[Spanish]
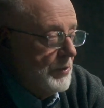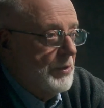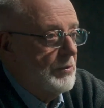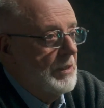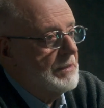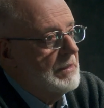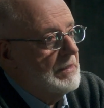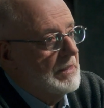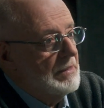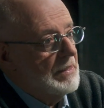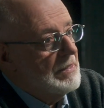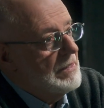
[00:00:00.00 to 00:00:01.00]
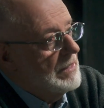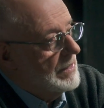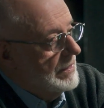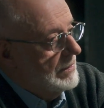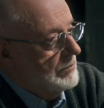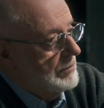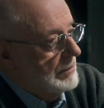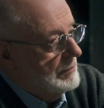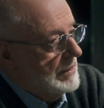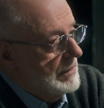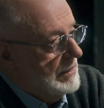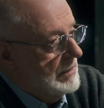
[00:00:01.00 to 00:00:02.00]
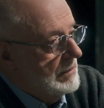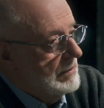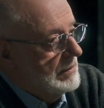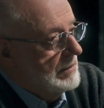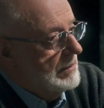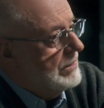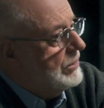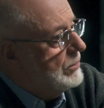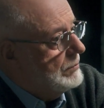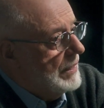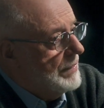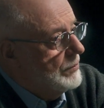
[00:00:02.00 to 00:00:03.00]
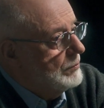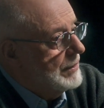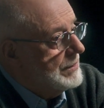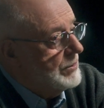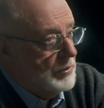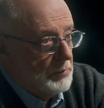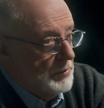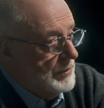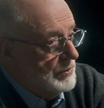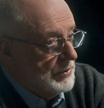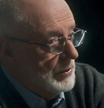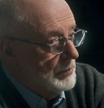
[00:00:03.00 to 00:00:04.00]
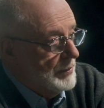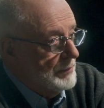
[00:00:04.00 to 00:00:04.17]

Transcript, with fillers: ordenó las estanterías de alguna manera. Y no me las dogmatizó porque yo no lo